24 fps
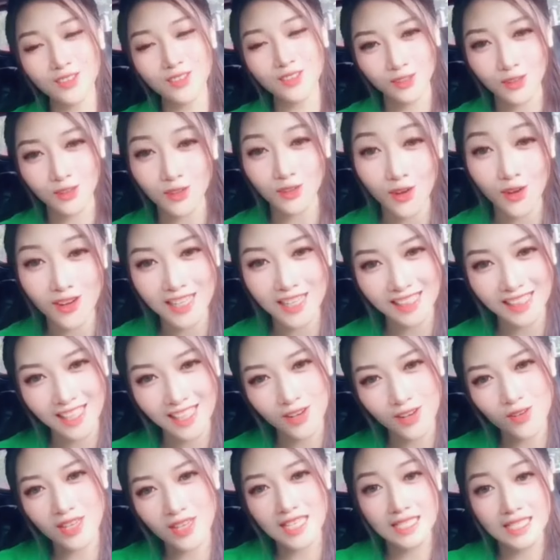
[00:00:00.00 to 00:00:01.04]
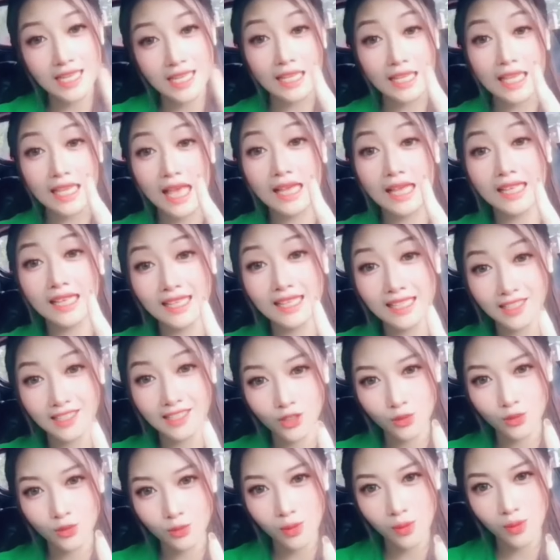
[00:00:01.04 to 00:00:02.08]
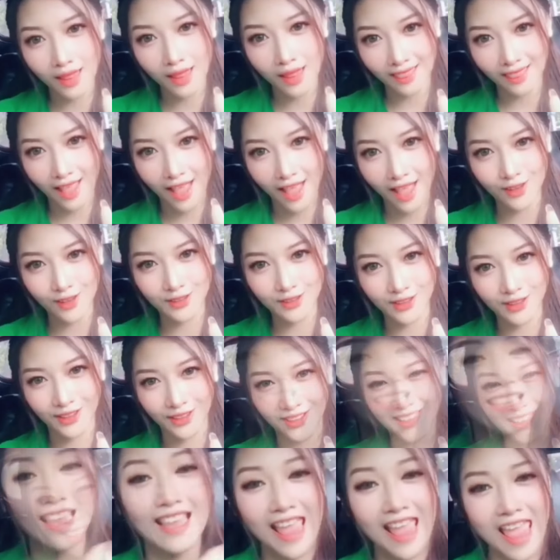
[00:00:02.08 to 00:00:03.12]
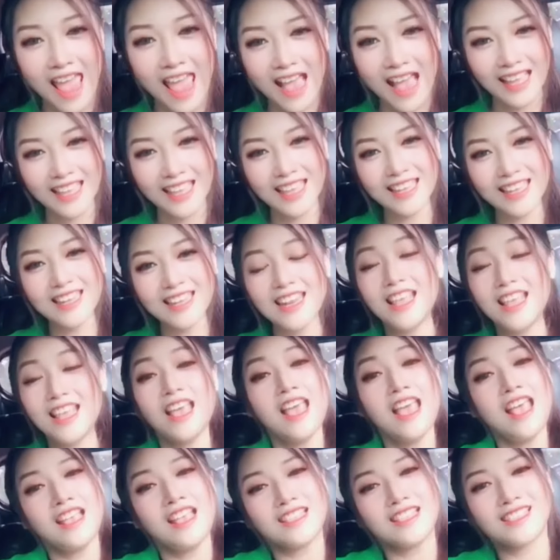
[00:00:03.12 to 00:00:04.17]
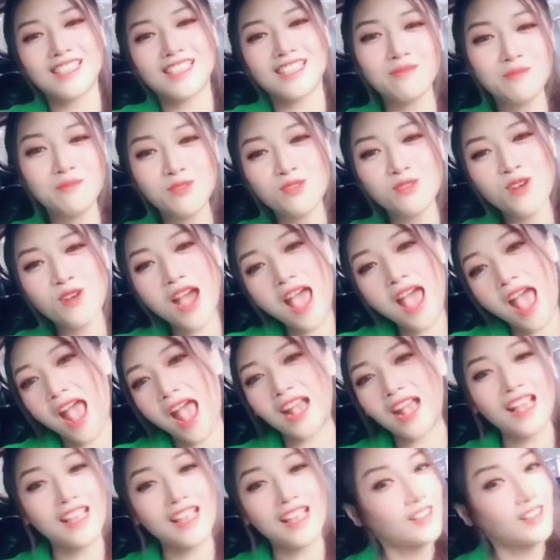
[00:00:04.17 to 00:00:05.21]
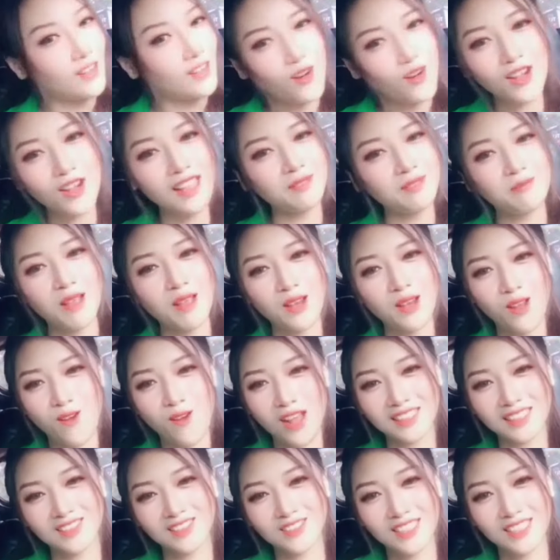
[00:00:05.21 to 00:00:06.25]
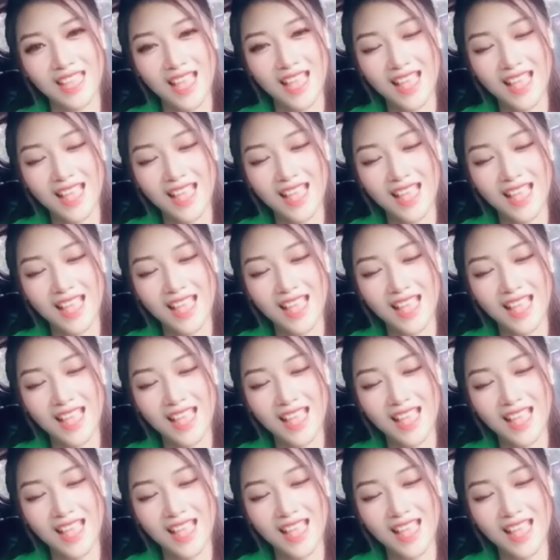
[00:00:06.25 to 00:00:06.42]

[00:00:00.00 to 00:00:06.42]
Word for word: untuk Ronet Indonesia yang kedua tahun. Saya yakin semua akan Ronet pada waktunya.